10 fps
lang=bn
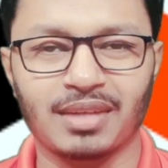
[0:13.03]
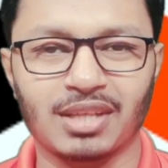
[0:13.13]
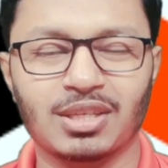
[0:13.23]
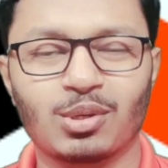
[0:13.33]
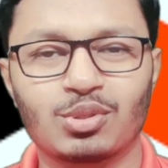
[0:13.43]

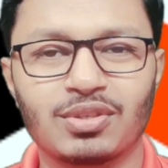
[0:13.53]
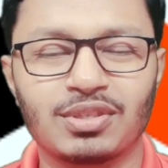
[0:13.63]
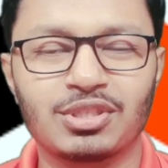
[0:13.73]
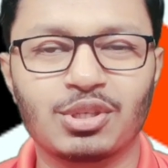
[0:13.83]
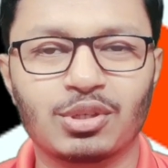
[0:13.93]
আশা করছি
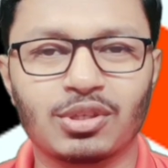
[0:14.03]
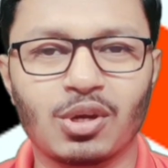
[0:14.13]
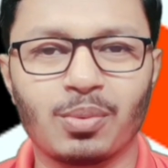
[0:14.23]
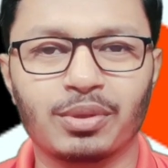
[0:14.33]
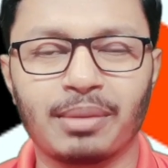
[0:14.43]
সৃষ্টিকর্তার
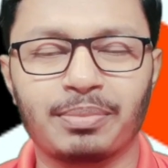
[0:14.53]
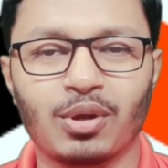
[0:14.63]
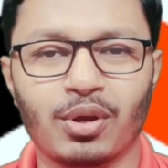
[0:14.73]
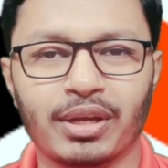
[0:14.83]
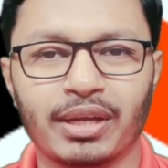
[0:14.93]
রহমতে আপনি
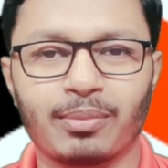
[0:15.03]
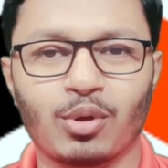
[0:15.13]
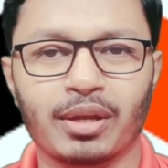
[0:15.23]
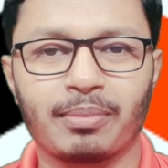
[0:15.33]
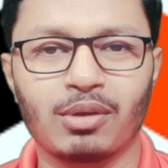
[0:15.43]
অনেক এবং
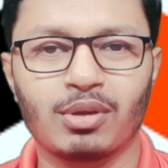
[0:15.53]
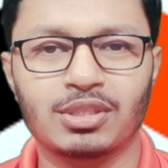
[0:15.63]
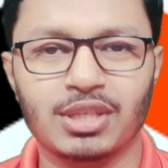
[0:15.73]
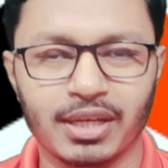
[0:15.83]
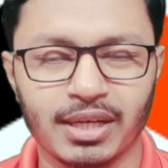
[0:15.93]
অনেক ভালো
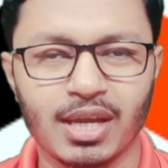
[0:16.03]
আছেন